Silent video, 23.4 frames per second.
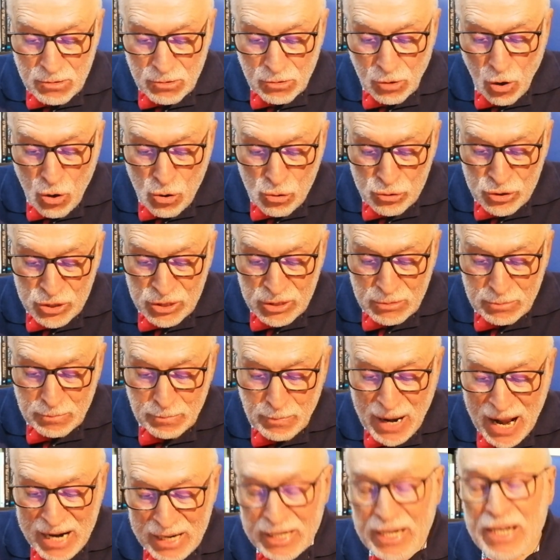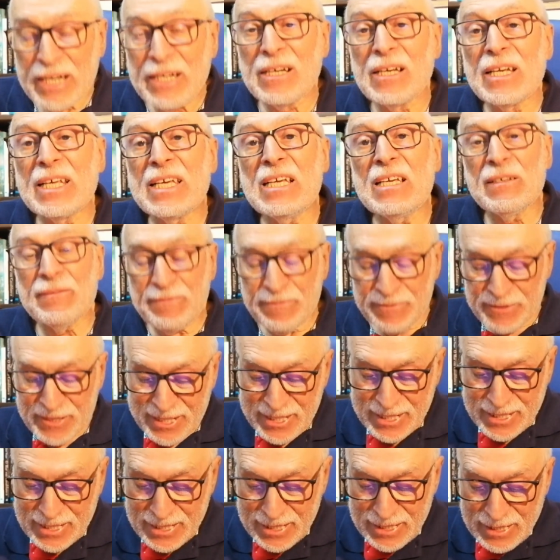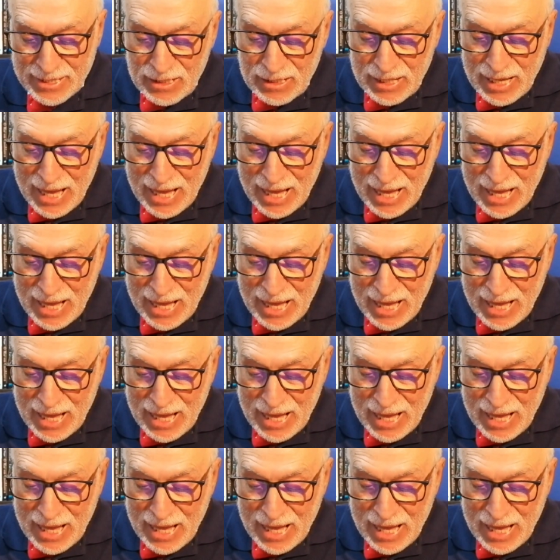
Those barren leaves,